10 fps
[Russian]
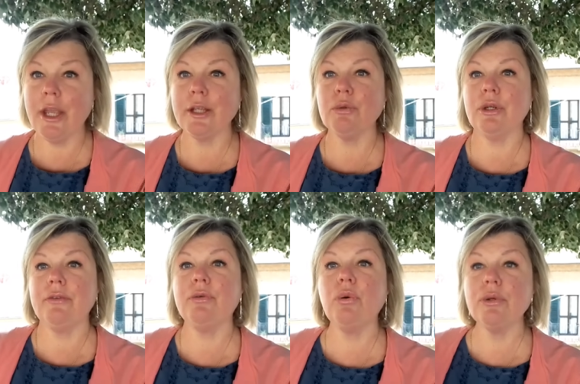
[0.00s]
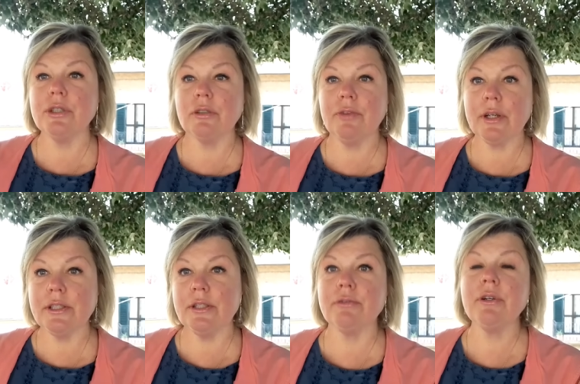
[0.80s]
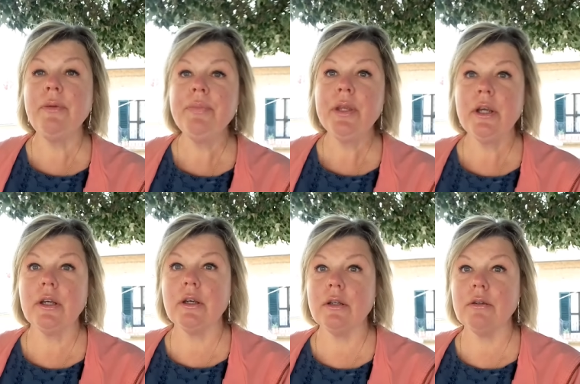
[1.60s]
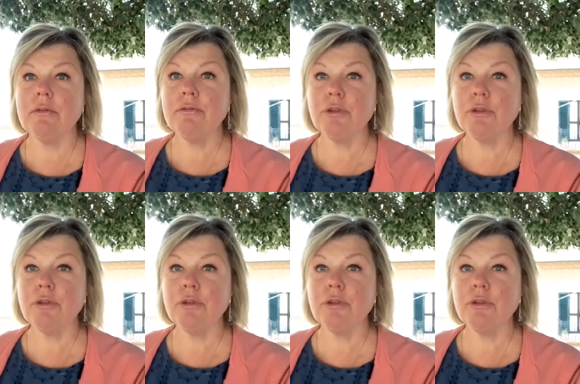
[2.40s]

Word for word: которые входят в актив э,